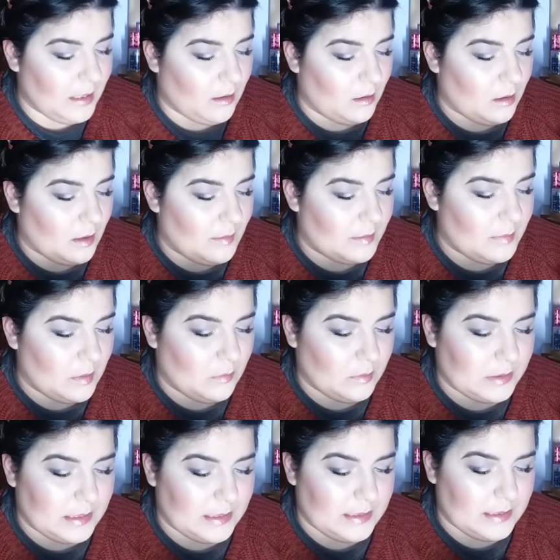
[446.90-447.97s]
El color que más me
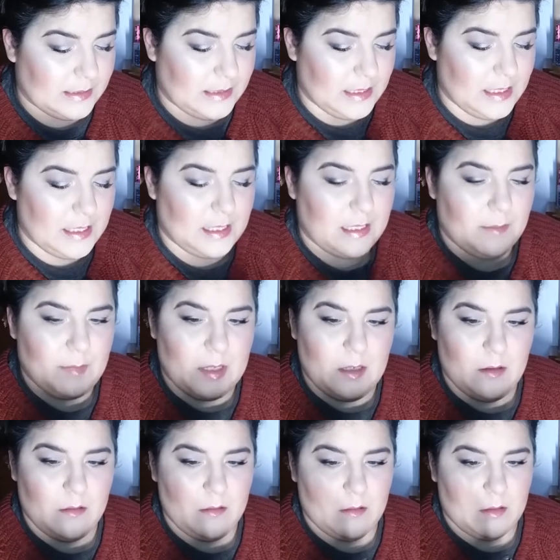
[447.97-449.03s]
gusta es este
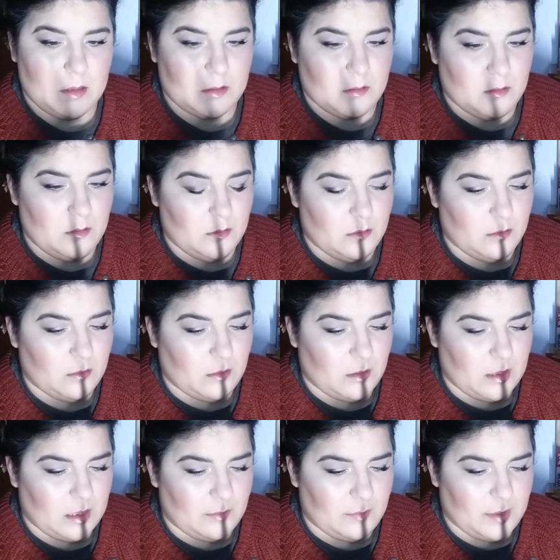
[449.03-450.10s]
Rimmel London, que es
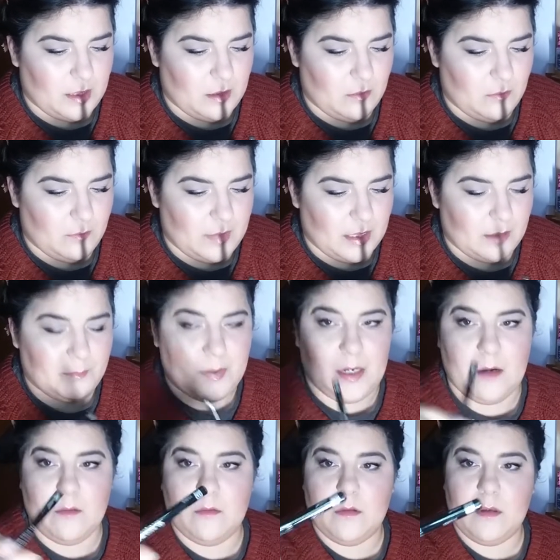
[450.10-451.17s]
color dark brown, black
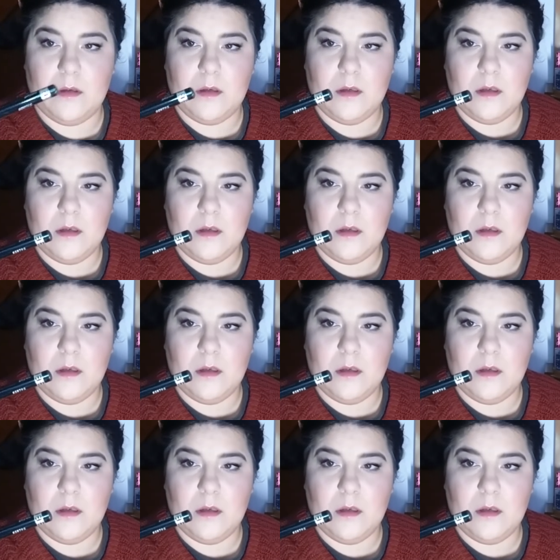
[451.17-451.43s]
brown,